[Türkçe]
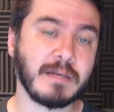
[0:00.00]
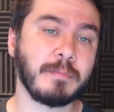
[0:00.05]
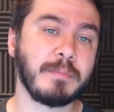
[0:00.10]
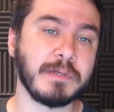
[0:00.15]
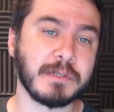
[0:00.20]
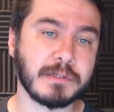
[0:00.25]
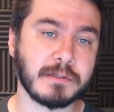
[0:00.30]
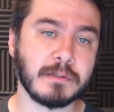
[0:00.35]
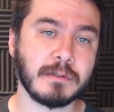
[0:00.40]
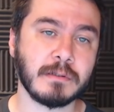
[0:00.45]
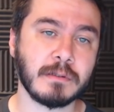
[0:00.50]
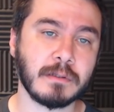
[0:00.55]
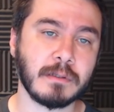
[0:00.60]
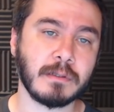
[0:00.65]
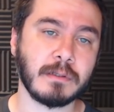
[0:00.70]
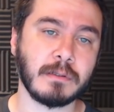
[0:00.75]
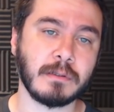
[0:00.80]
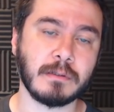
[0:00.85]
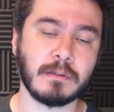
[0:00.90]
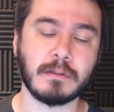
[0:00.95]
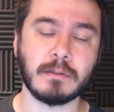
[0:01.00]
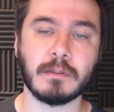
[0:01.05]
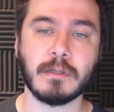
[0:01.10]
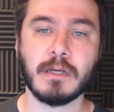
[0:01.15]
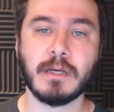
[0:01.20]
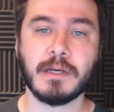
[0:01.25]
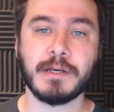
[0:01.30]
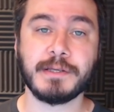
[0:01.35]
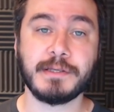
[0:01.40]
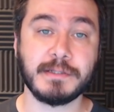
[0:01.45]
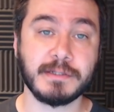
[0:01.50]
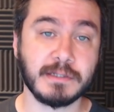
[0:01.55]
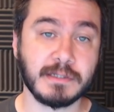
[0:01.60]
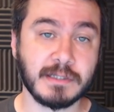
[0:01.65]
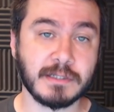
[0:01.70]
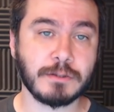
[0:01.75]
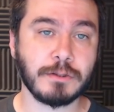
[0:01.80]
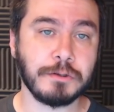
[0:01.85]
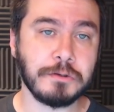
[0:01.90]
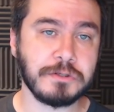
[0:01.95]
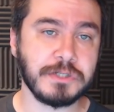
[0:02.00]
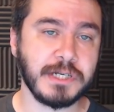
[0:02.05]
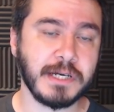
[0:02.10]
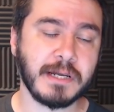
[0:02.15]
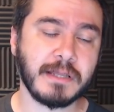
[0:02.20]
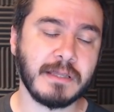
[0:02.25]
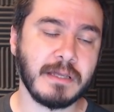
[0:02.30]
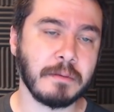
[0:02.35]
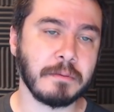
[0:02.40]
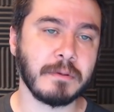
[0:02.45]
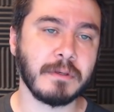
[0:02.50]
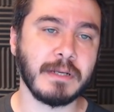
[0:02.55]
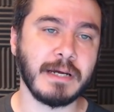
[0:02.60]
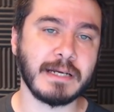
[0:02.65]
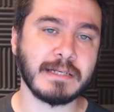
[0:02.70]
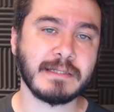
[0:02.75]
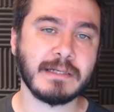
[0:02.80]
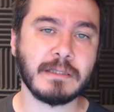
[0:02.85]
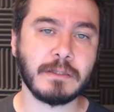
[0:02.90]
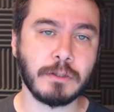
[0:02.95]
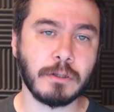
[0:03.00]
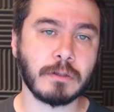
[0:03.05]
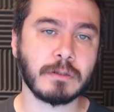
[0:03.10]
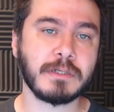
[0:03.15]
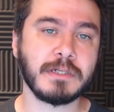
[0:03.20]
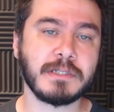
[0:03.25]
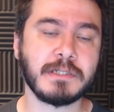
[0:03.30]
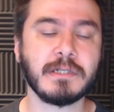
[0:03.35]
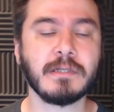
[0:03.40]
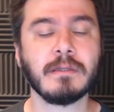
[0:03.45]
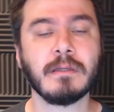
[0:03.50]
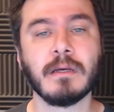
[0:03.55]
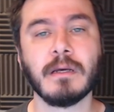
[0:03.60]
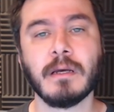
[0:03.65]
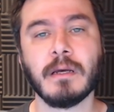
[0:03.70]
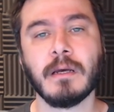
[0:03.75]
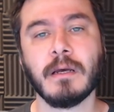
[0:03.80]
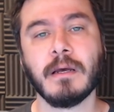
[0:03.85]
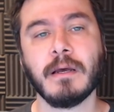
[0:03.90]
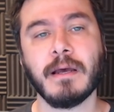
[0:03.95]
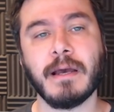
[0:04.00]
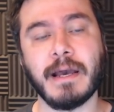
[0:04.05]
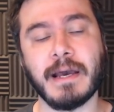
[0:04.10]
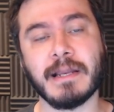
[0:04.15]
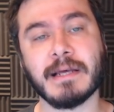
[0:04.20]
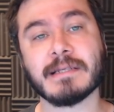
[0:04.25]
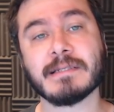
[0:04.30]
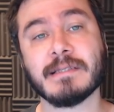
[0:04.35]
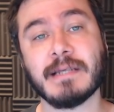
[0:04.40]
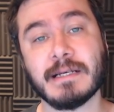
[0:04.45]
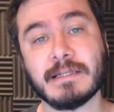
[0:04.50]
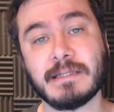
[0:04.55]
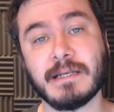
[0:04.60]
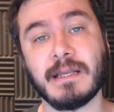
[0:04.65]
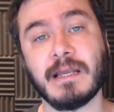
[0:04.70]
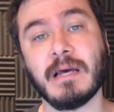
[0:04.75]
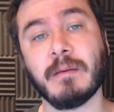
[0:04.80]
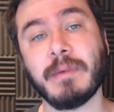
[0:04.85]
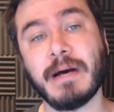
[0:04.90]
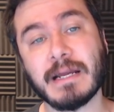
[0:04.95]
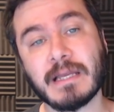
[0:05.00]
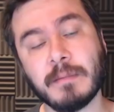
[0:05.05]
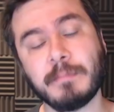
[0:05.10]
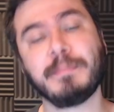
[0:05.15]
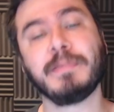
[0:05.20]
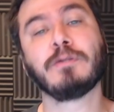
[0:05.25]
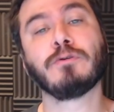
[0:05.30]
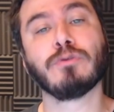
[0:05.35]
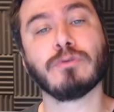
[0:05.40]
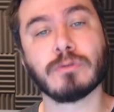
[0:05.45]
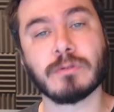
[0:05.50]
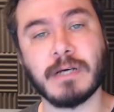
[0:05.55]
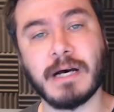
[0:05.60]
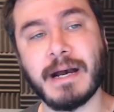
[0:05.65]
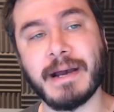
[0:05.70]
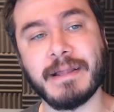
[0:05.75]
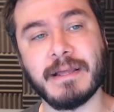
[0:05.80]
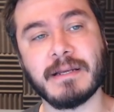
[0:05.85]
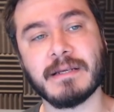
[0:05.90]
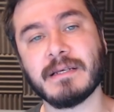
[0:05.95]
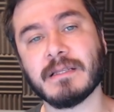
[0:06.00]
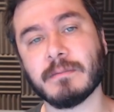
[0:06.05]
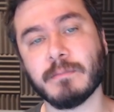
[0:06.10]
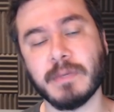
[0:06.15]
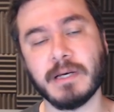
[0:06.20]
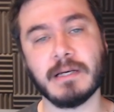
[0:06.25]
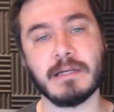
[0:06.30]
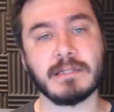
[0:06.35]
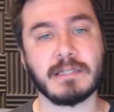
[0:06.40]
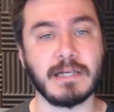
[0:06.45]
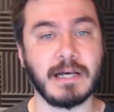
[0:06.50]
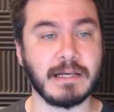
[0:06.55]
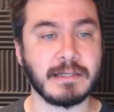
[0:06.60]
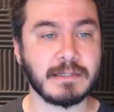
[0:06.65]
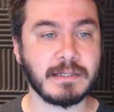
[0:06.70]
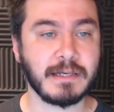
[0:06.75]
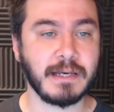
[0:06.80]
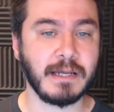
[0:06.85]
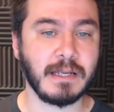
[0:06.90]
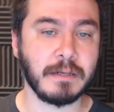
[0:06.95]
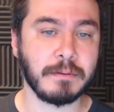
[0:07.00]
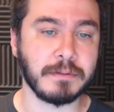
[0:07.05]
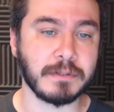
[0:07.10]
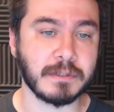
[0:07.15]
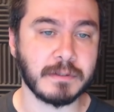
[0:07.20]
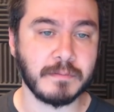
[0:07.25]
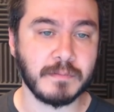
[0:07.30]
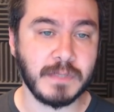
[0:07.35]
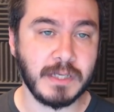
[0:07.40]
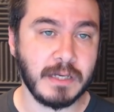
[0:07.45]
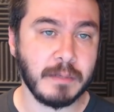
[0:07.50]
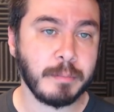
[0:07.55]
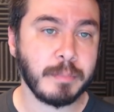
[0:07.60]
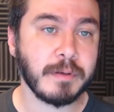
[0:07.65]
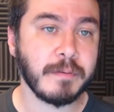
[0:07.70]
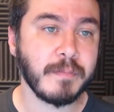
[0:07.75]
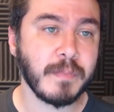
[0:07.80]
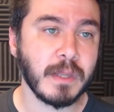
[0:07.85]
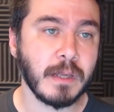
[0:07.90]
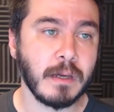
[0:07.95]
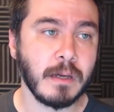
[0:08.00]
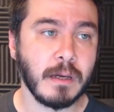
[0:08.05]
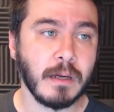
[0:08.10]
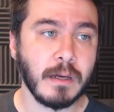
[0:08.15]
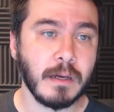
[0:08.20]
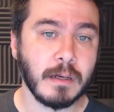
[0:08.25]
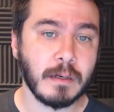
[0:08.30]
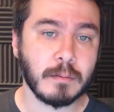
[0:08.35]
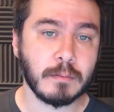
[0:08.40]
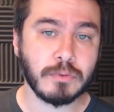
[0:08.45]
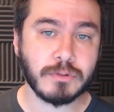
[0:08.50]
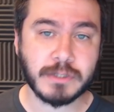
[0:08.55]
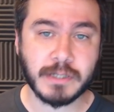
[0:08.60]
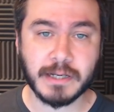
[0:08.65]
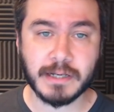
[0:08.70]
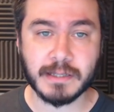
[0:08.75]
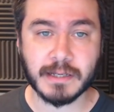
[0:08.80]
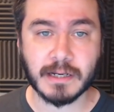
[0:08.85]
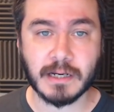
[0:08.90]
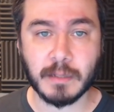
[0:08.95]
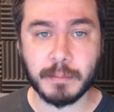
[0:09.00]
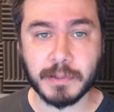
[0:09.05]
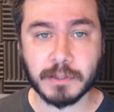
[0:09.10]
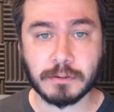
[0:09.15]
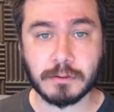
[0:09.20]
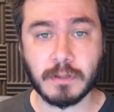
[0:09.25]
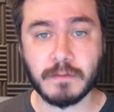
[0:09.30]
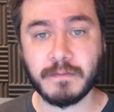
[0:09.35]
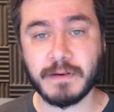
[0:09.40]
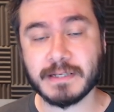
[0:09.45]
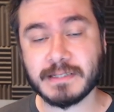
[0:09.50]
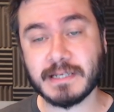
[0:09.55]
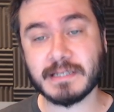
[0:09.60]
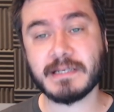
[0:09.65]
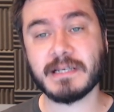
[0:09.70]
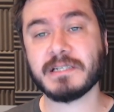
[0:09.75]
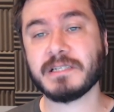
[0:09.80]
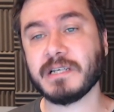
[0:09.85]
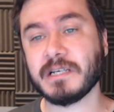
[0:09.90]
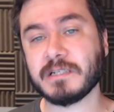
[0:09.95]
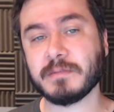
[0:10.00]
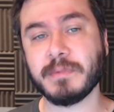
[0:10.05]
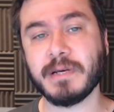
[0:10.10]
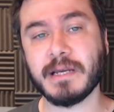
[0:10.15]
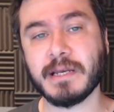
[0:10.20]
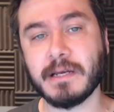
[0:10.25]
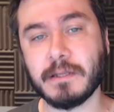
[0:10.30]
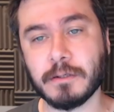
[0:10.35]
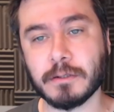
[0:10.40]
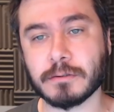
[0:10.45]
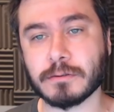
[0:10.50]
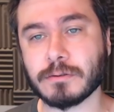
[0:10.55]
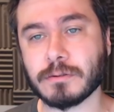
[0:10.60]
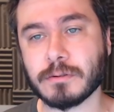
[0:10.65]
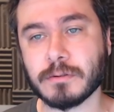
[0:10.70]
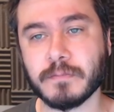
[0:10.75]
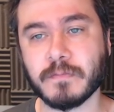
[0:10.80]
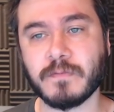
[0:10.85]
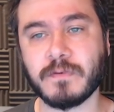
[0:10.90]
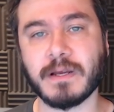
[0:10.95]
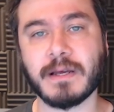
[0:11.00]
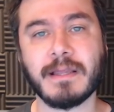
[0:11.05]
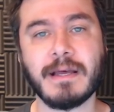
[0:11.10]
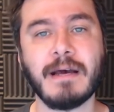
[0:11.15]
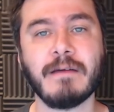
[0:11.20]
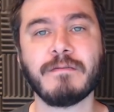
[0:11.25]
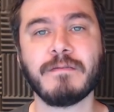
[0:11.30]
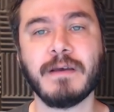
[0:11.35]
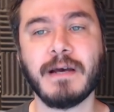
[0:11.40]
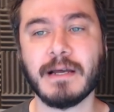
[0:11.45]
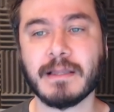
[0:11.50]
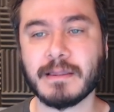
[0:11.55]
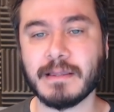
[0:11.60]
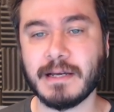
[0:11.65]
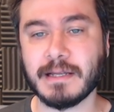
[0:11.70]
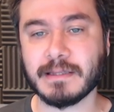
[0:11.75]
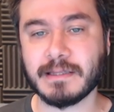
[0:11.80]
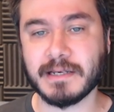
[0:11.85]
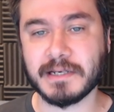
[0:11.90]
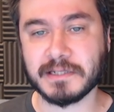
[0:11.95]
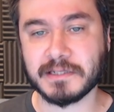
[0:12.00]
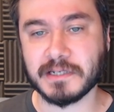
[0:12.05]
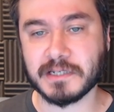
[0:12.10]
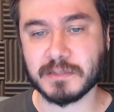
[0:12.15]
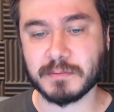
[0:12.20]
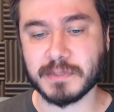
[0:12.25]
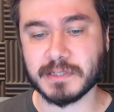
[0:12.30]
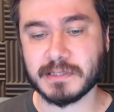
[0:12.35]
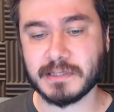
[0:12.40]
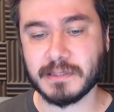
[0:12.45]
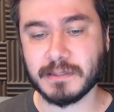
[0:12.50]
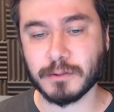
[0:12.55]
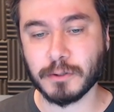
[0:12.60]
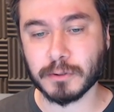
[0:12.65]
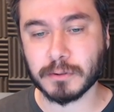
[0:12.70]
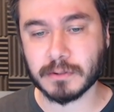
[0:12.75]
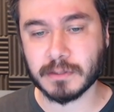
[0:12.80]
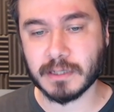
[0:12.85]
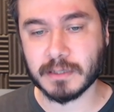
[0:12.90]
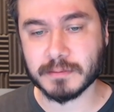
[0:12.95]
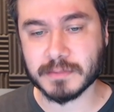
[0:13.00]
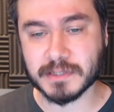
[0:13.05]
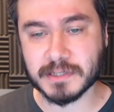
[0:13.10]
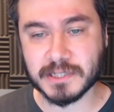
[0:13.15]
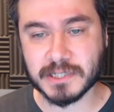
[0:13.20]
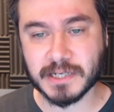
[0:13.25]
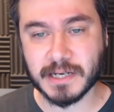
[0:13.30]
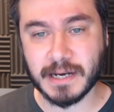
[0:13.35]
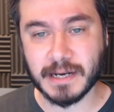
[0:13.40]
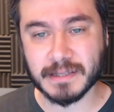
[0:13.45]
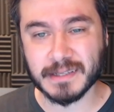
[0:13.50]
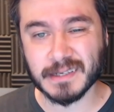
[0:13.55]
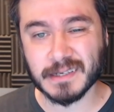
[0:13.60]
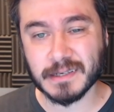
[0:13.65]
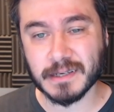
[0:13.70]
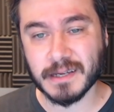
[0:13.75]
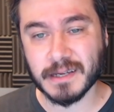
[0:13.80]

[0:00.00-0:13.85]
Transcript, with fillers: bir e, yıldız oyuncu ekleyebilirlerse New York için en azından seneye belki bir tur daha ileri gitme şansı gelebilir deyip bu seriyi de kapatıyorum ve esas eşleşmeye geliyoruz. Philadelphia Atlanta eşleşmesi. Notlarımızı çıkardık.